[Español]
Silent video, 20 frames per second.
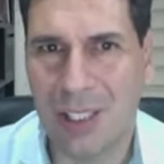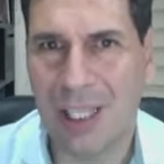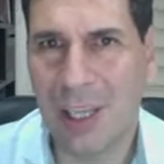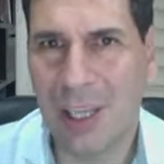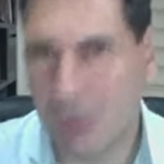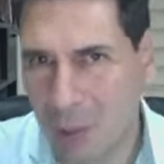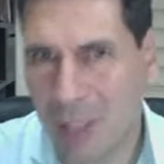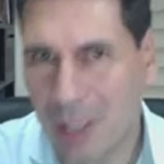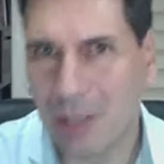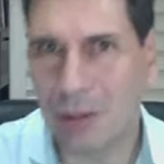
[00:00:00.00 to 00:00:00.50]
Le
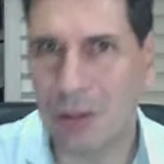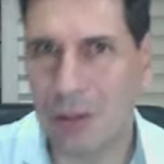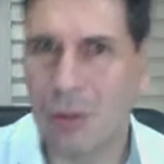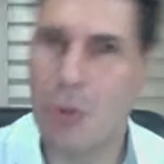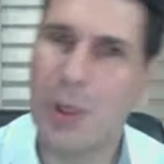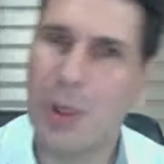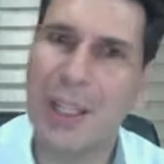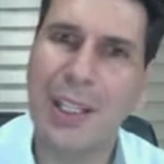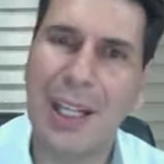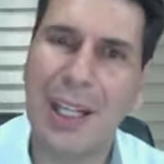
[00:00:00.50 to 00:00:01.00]
cuento,
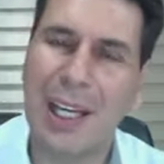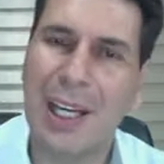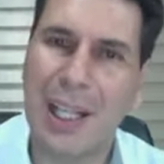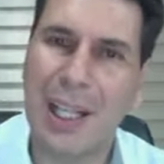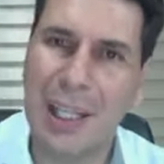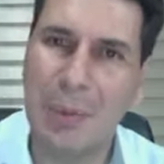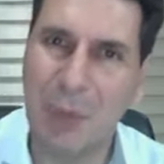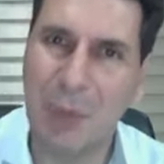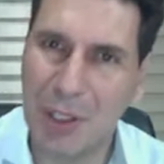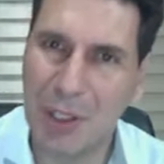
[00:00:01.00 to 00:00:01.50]
Cuenca,
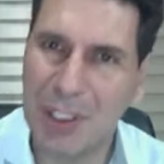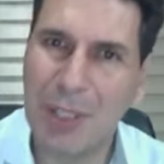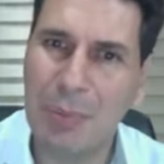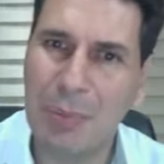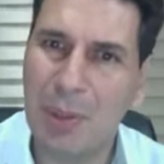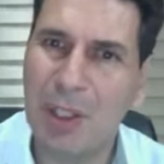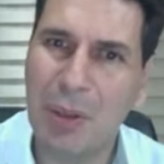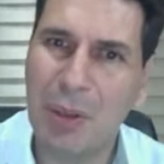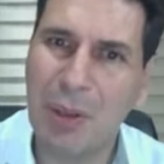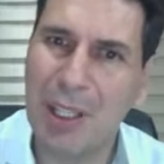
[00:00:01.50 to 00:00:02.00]
el municipio
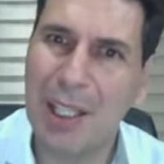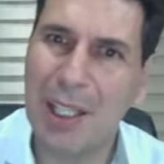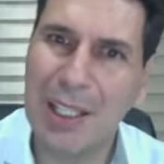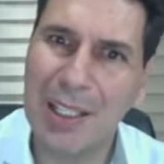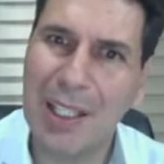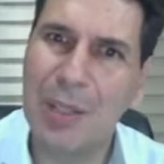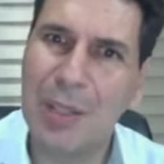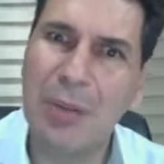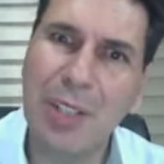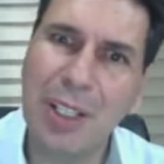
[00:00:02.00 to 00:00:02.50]
de Cuenca es
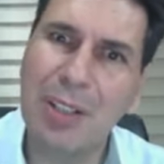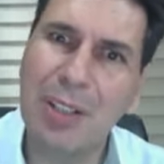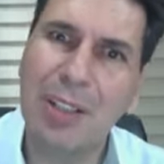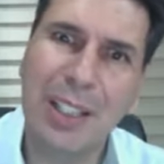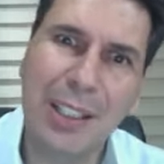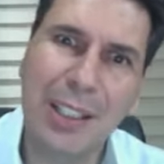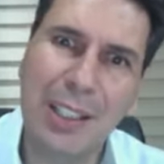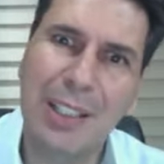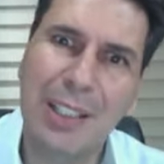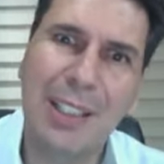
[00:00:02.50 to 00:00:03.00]
el único
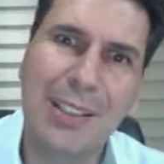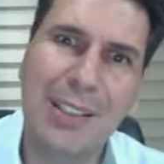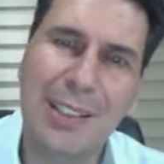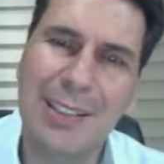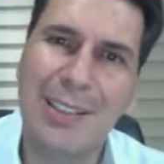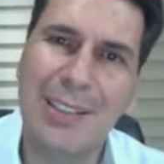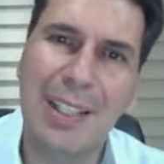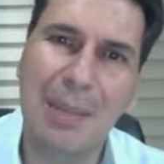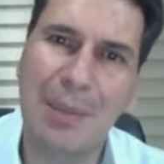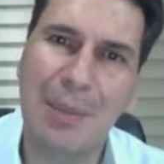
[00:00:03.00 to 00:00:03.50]
que tiene el
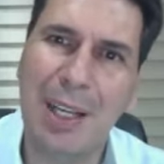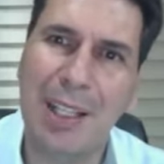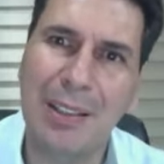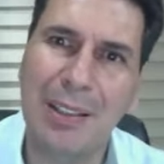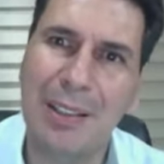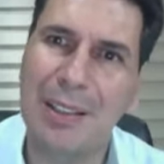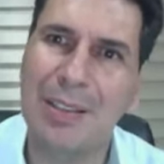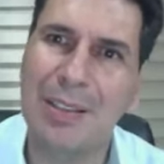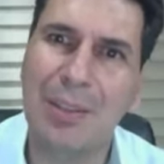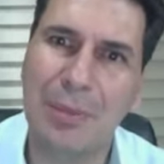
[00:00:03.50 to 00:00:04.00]
sistema
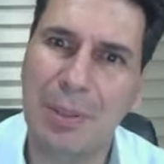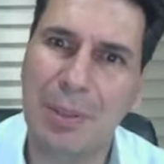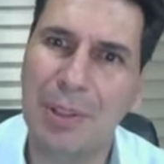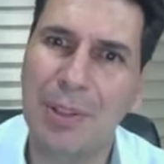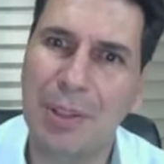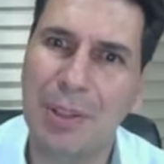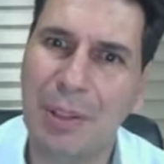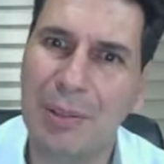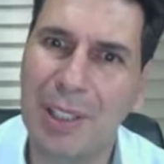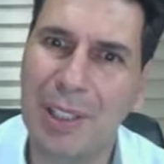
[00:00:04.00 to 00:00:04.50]

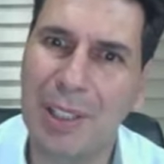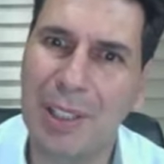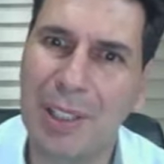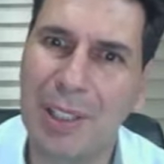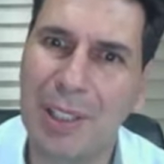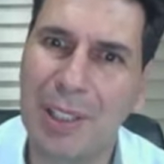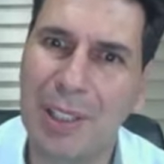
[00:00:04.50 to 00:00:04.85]
antisoborno habilitado